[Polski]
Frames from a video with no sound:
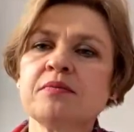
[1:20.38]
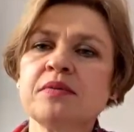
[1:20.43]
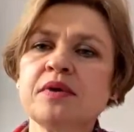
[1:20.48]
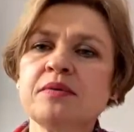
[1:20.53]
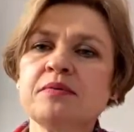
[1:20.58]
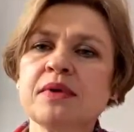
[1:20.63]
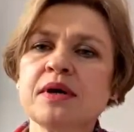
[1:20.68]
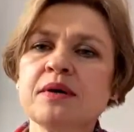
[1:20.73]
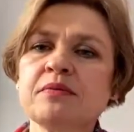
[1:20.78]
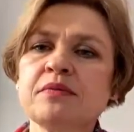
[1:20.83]

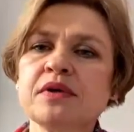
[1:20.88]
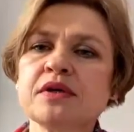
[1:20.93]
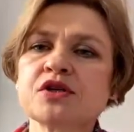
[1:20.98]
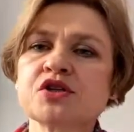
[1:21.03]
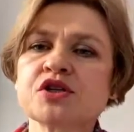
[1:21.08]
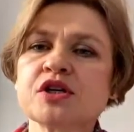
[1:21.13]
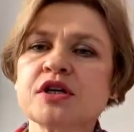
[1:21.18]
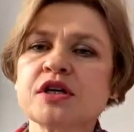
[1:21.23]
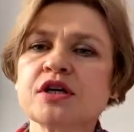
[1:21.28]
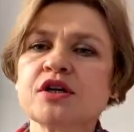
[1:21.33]
My mamy
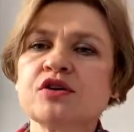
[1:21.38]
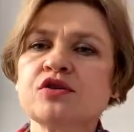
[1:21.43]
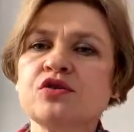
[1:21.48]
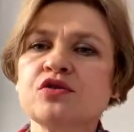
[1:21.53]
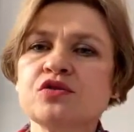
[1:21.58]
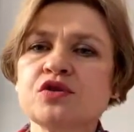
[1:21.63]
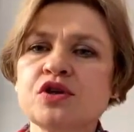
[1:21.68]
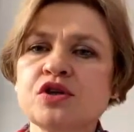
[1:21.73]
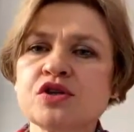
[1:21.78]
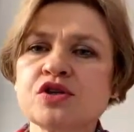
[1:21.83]
szereg
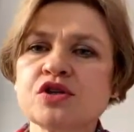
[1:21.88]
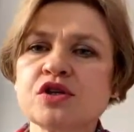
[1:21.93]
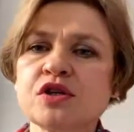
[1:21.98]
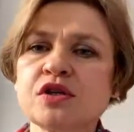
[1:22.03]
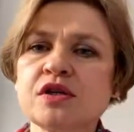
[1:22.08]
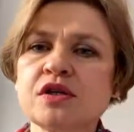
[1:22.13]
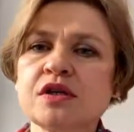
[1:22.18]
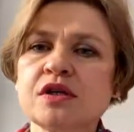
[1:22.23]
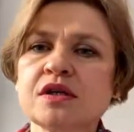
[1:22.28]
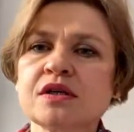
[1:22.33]

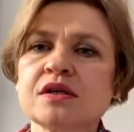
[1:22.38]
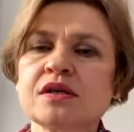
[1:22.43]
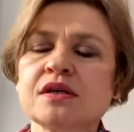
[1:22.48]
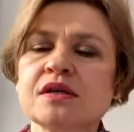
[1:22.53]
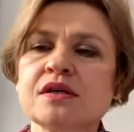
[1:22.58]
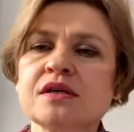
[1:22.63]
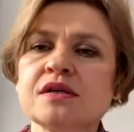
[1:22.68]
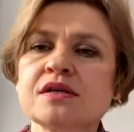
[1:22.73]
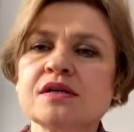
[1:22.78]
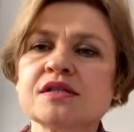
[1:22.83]
doniesień
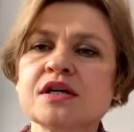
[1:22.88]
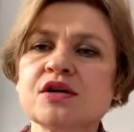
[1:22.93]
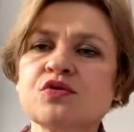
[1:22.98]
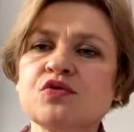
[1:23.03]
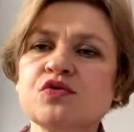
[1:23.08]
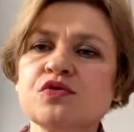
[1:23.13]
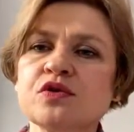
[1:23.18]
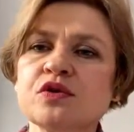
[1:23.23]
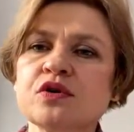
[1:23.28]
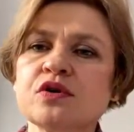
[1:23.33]
y,
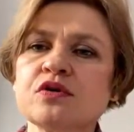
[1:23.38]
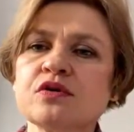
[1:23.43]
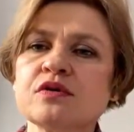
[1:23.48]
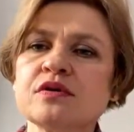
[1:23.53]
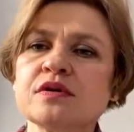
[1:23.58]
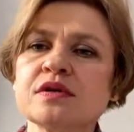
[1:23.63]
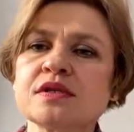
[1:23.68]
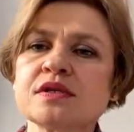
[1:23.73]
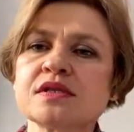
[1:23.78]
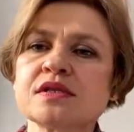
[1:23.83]
zarówno
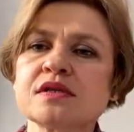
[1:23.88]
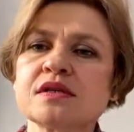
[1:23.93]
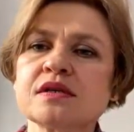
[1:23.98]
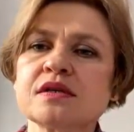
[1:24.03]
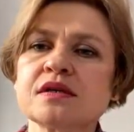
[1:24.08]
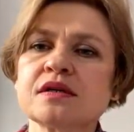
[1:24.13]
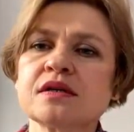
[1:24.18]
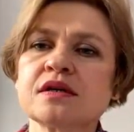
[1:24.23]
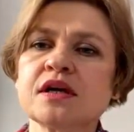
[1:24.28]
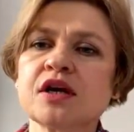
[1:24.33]
y, z
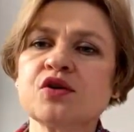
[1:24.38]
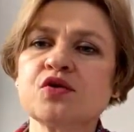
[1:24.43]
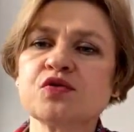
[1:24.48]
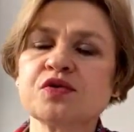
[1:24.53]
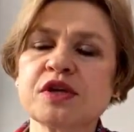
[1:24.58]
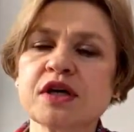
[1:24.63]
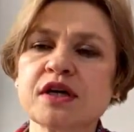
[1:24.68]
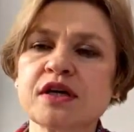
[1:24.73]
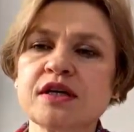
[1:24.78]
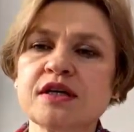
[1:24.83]

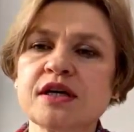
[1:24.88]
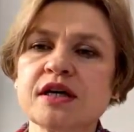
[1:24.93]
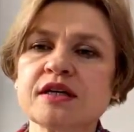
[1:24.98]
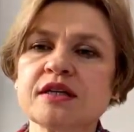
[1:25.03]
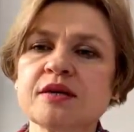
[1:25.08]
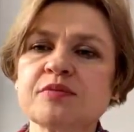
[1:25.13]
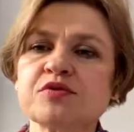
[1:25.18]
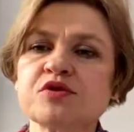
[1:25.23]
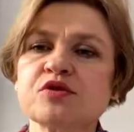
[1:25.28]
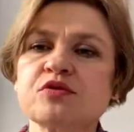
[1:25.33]
krajów takich
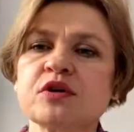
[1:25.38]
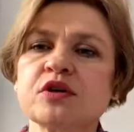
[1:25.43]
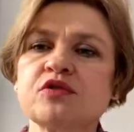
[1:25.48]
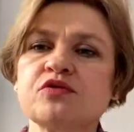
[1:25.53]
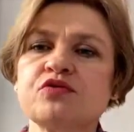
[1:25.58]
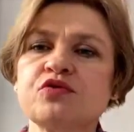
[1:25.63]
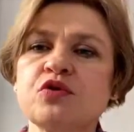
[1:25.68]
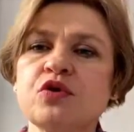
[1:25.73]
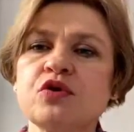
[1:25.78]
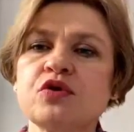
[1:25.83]
jak na przykład
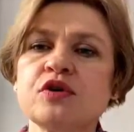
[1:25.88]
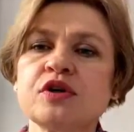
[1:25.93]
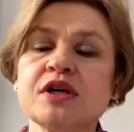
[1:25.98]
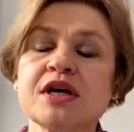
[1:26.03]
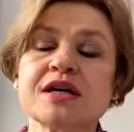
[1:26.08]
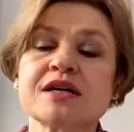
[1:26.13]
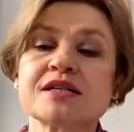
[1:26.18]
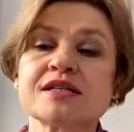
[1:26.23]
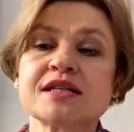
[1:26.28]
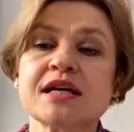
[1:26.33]
Włochy,
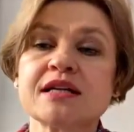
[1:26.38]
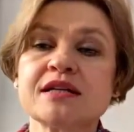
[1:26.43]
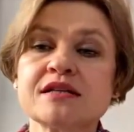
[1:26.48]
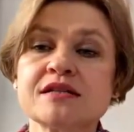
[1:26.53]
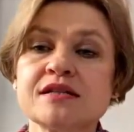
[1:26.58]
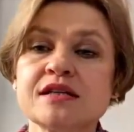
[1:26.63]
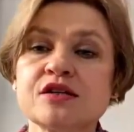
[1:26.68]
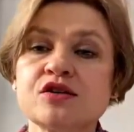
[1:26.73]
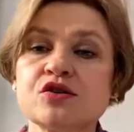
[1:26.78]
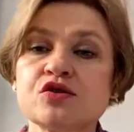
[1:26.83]
jak Stany
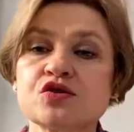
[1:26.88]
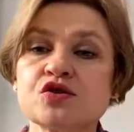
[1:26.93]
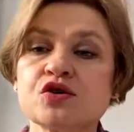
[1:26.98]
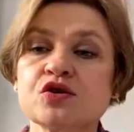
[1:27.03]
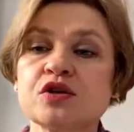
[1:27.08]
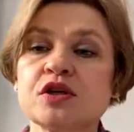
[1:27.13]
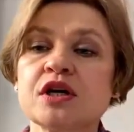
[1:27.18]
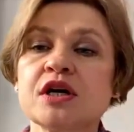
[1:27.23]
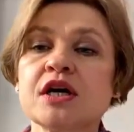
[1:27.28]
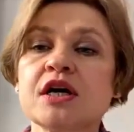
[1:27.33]

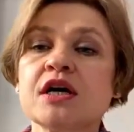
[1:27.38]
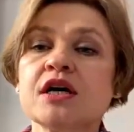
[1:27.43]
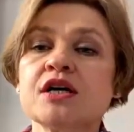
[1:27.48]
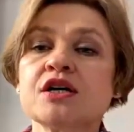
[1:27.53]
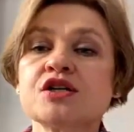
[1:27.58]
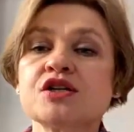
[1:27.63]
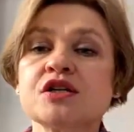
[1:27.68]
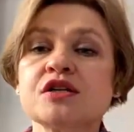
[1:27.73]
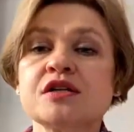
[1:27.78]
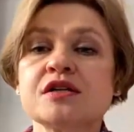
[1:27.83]
Zjednoczone,
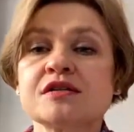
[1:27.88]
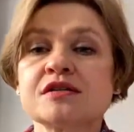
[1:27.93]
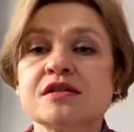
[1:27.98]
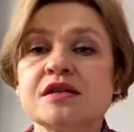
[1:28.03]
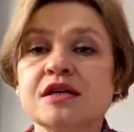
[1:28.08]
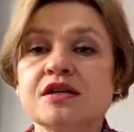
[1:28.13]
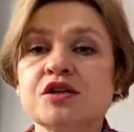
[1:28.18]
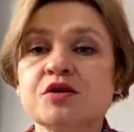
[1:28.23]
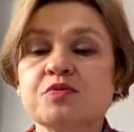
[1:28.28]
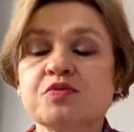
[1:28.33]
że
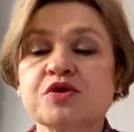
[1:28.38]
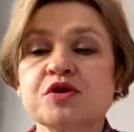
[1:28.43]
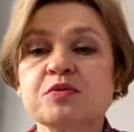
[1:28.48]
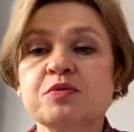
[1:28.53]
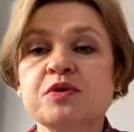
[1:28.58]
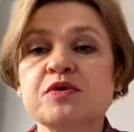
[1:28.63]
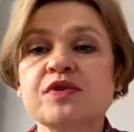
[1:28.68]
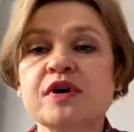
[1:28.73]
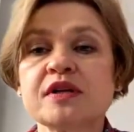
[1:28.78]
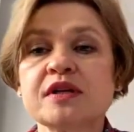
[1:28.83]
niestety
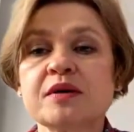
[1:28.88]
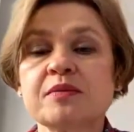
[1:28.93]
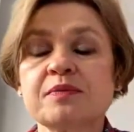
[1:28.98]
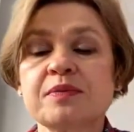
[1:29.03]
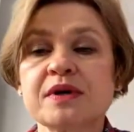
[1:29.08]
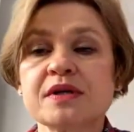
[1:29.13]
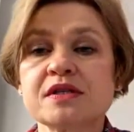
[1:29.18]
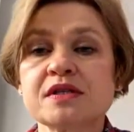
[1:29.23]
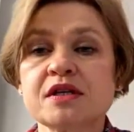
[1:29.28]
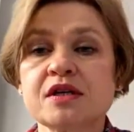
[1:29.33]
przybywa nam
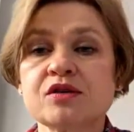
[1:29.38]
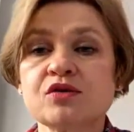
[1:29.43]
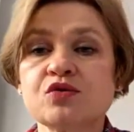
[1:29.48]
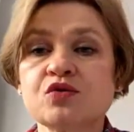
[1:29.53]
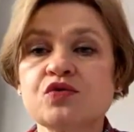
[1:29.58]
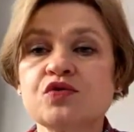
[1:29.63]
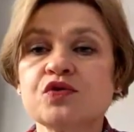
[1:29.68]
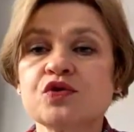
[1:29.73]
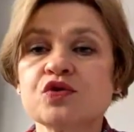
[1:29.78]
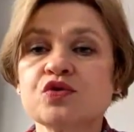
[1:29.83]

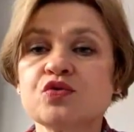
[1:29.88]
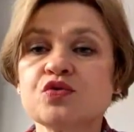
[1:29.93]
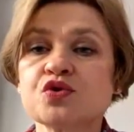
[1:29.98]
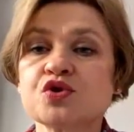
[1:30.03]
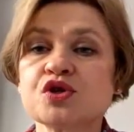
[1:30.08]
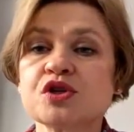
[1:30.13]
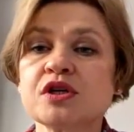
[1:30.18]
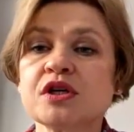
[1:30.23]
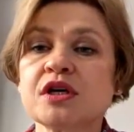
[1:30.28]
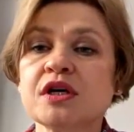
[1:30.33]
pacjentów,
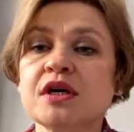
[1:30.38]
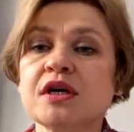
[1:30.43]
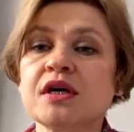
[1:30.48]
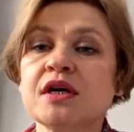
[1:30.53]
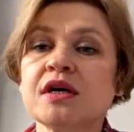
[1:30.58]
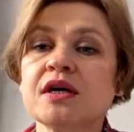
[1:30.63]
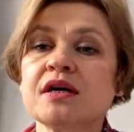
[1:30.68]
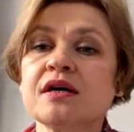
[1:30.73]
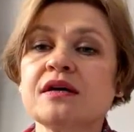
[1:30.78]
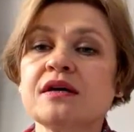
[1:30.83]
którzy
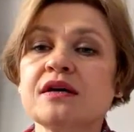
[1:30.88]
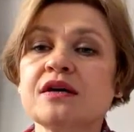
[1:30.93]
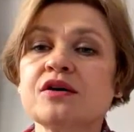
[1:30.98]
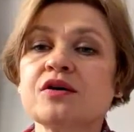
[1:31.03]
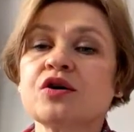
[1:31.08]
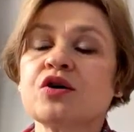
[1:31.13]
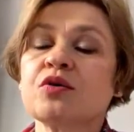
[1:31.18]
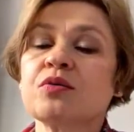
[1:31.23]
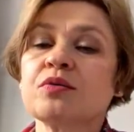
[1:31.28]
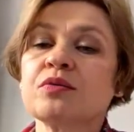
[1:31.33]
y,
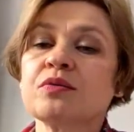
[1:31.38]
